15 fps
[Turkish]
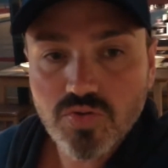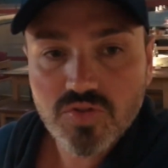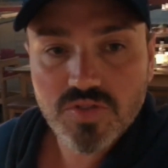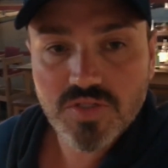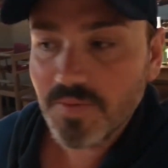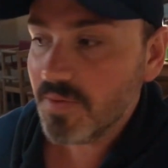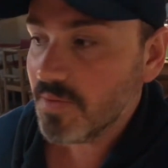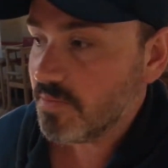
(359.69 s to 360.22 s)

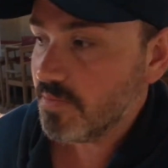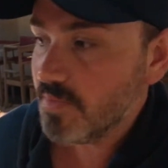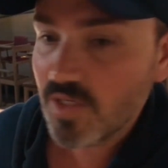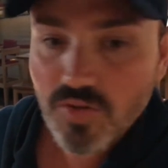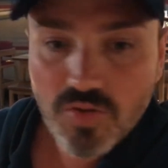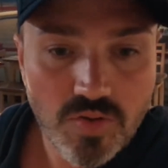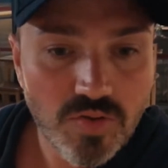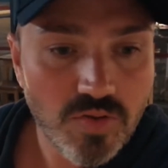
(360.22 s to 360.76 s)
Size bir
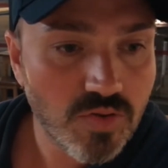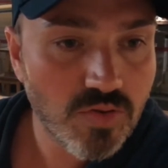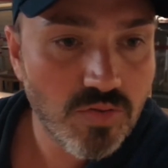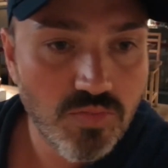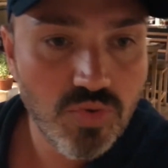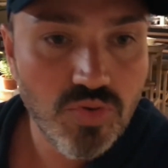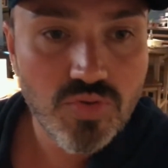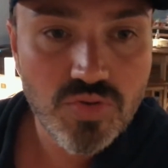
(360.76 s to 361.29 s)
menü
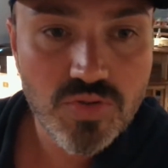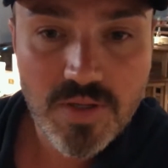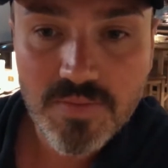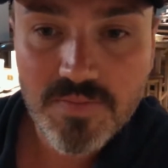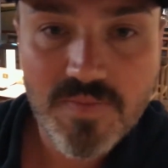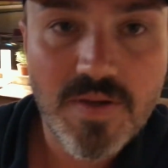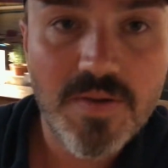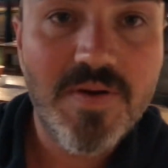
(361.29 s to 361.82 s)

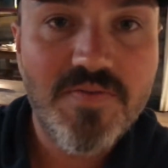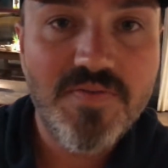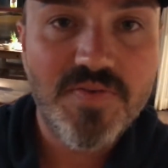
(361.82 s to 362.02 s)
bulursam hemen